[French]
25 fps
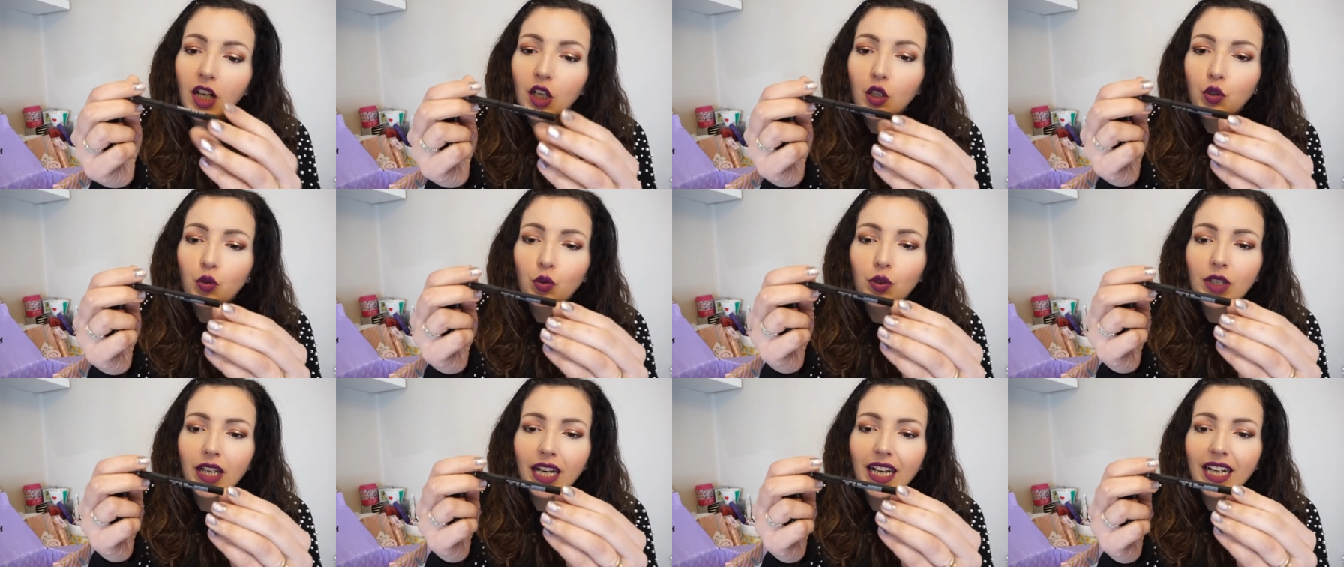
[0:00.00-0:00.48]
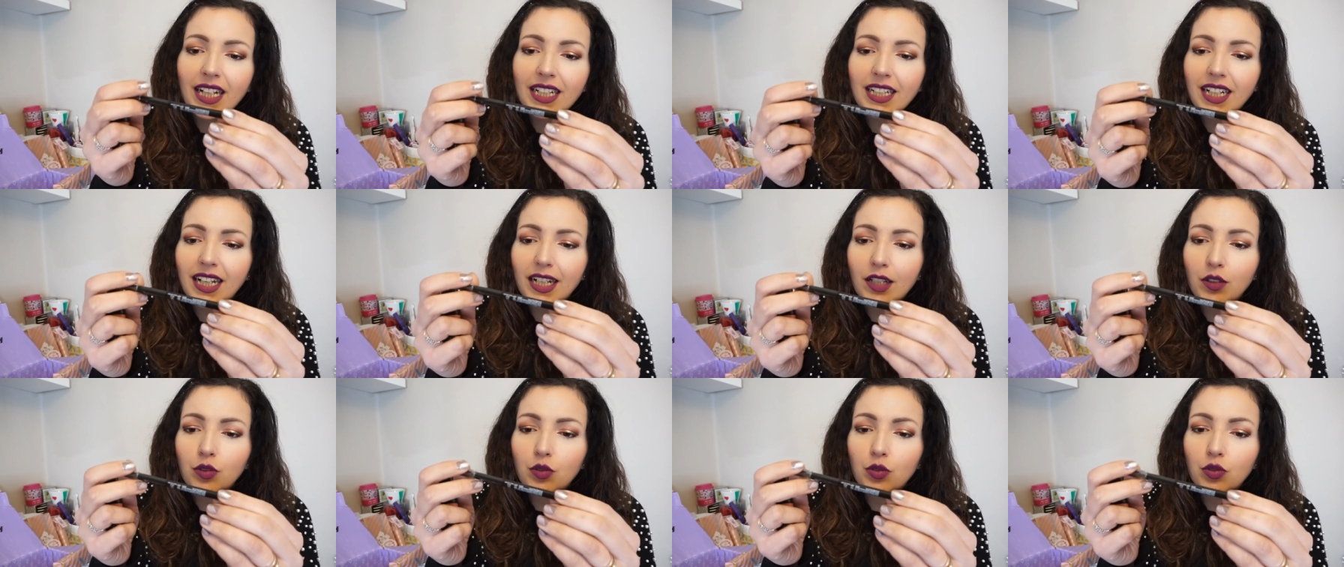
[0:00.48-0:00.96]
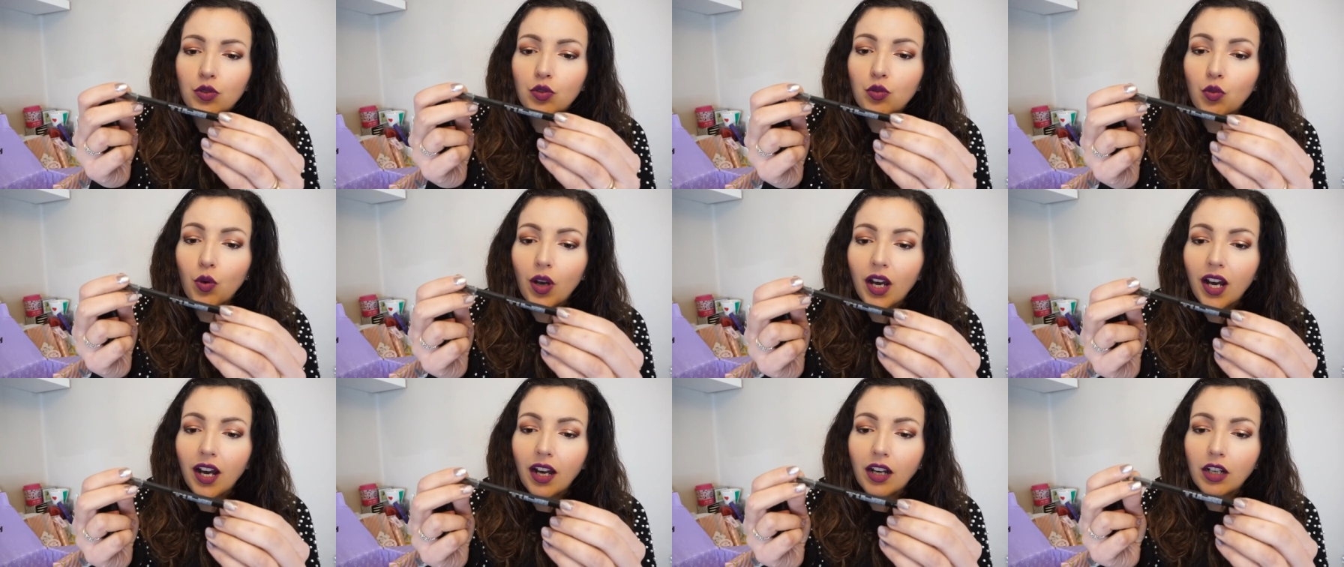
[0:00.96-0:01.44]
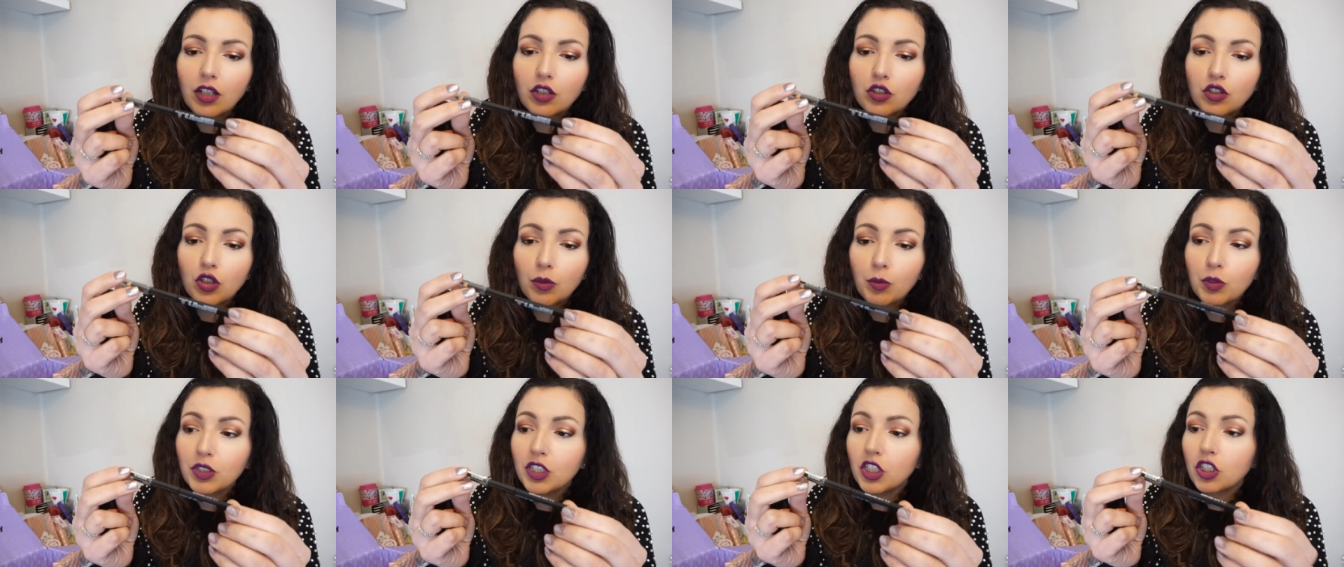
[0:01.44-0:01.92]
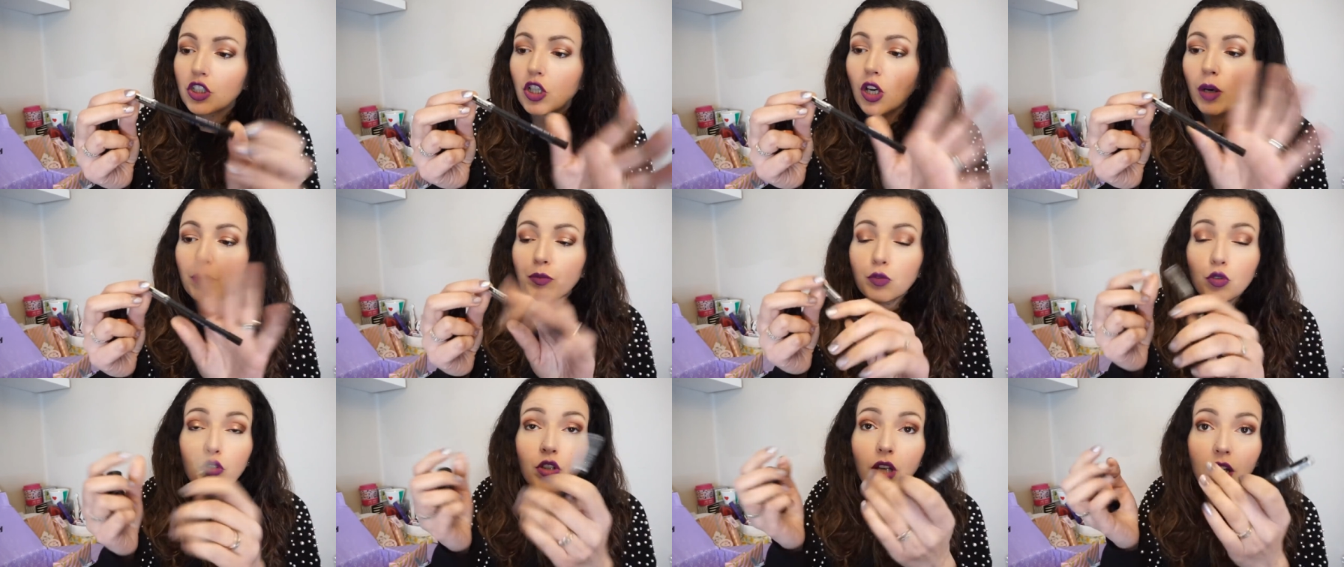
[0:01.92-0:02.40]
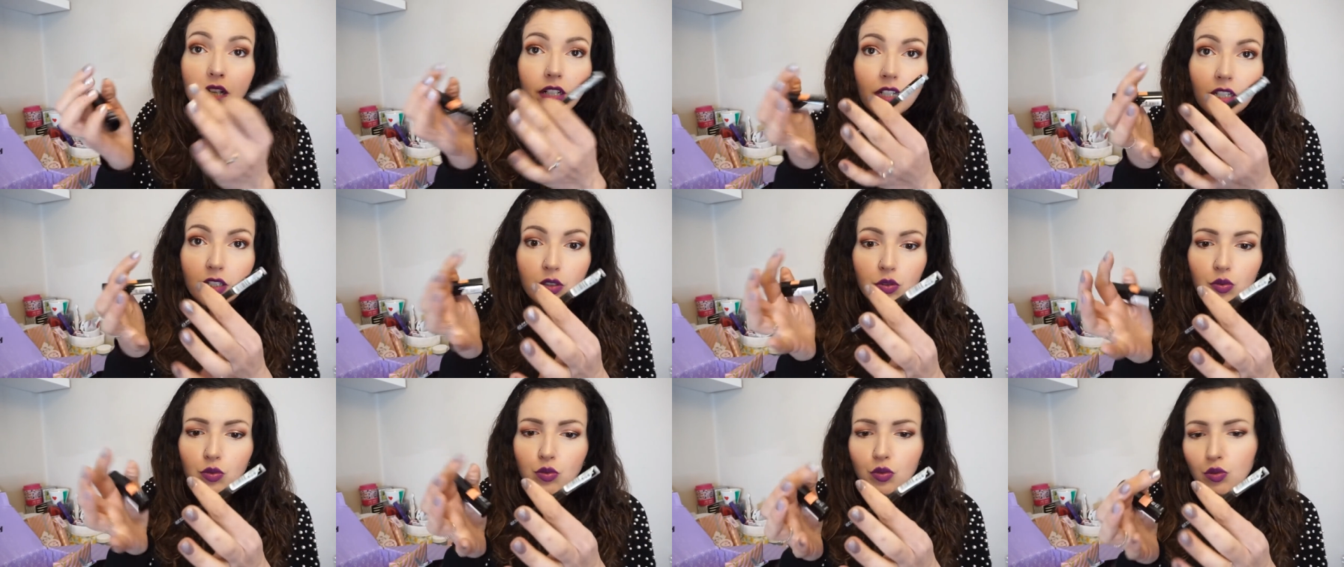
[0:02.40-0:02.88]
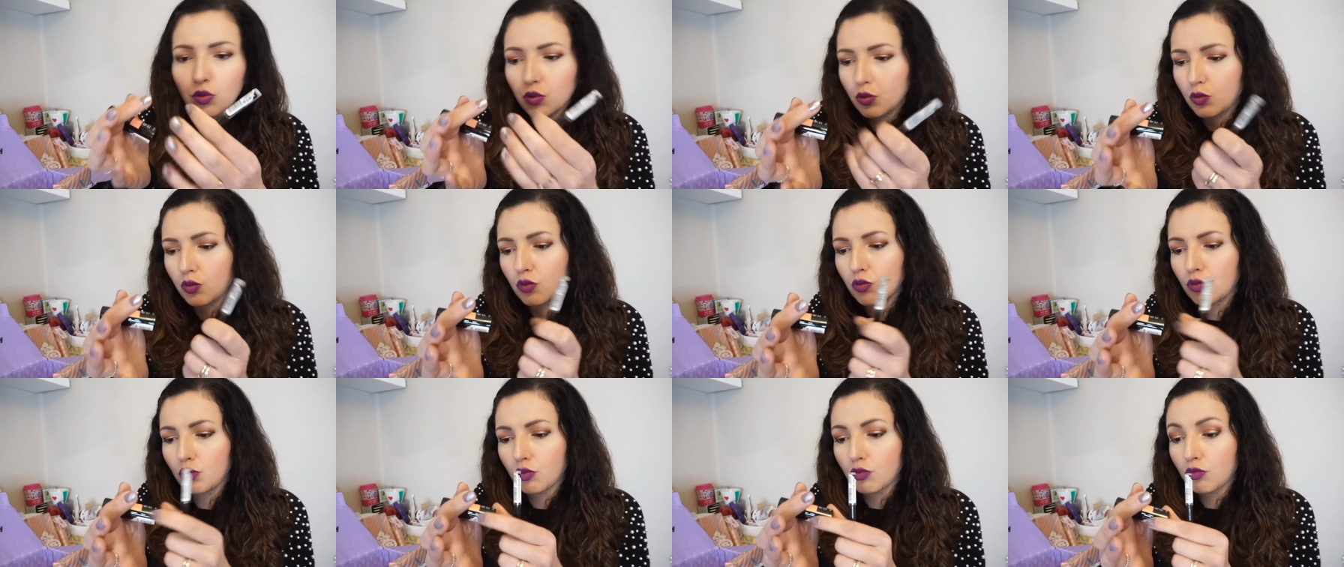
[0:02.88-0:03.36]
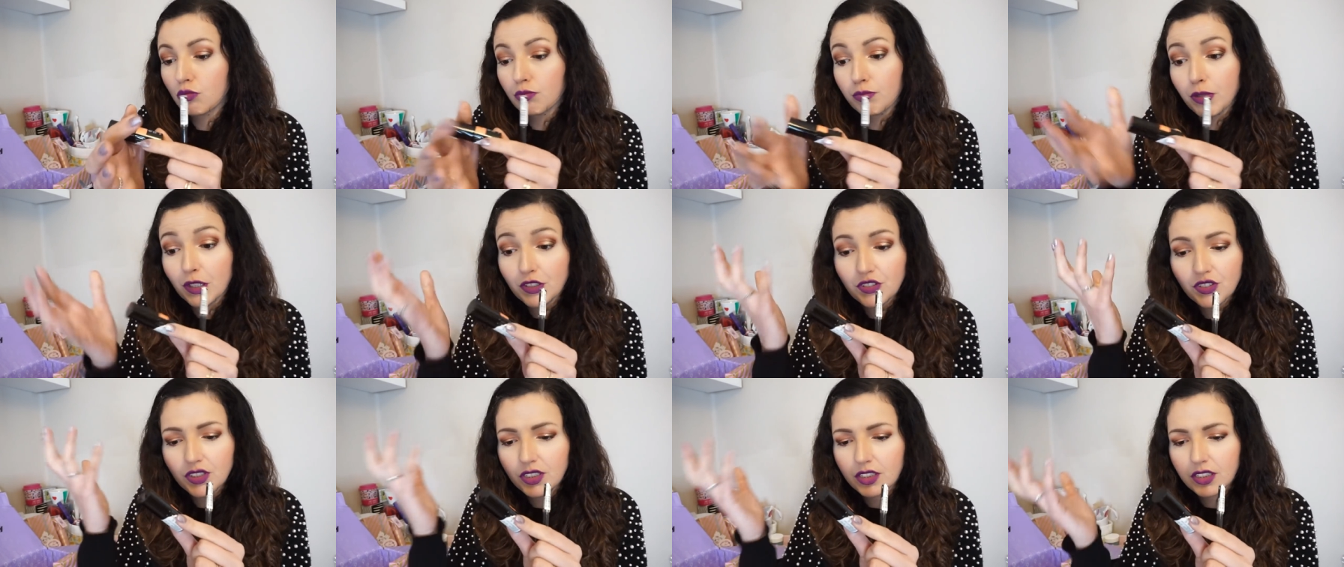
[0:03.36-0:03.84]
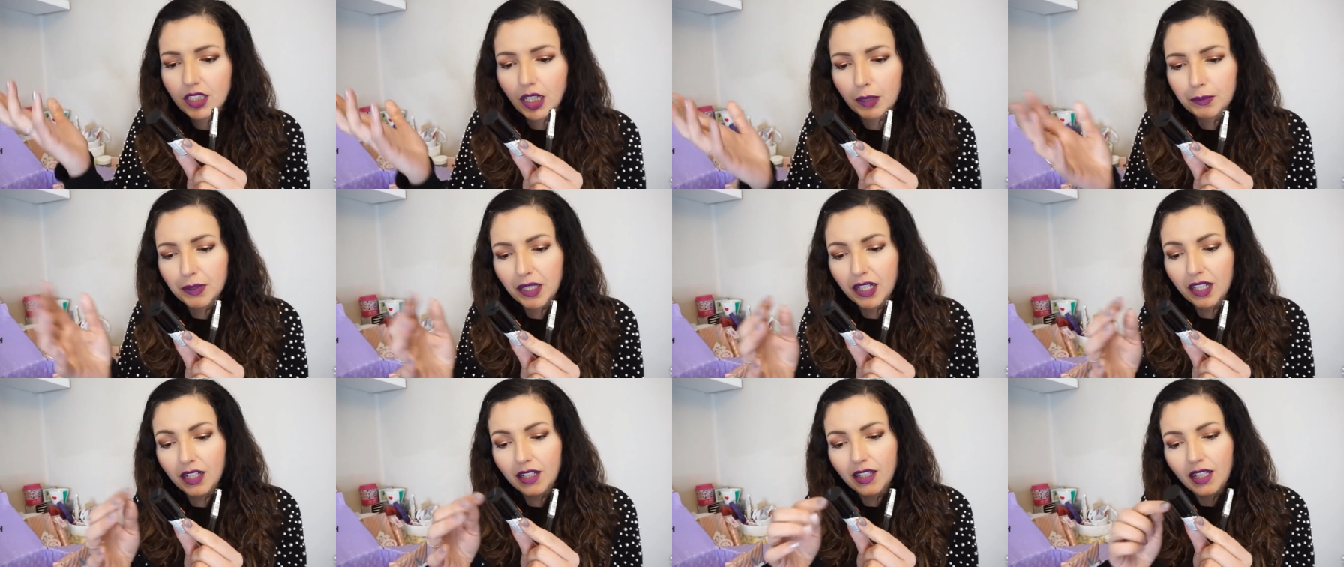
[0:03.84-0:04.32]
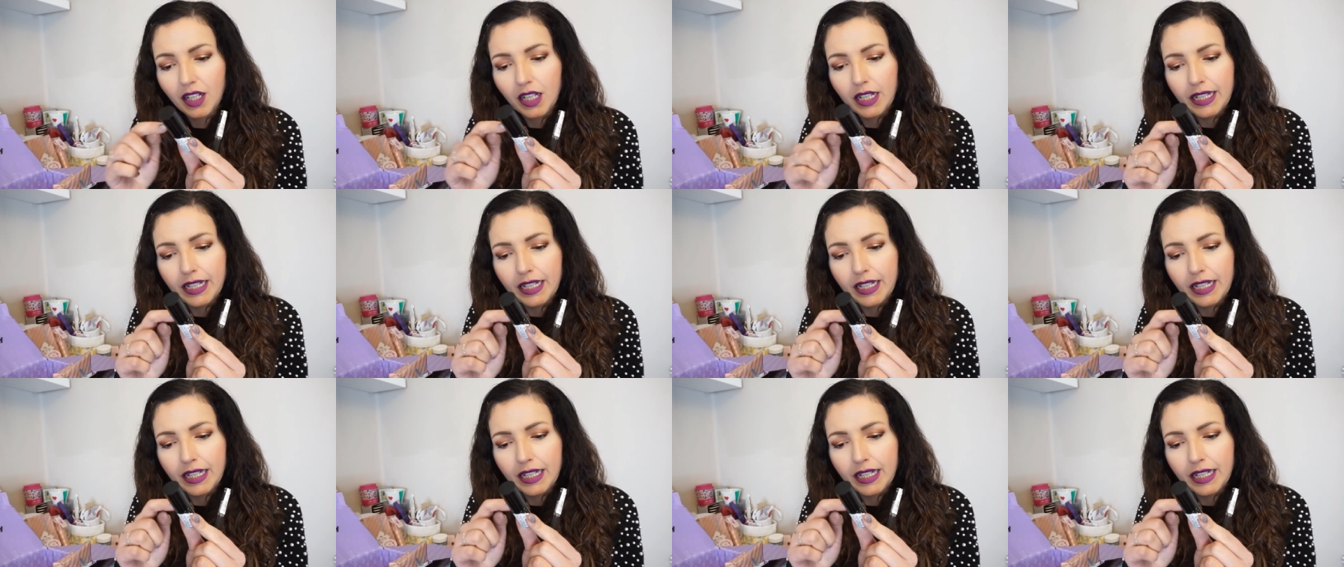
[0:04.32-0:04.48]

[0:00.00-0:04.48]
Donc un crayon noir, The Body Shop, donc un crayon euh, basique, très bien.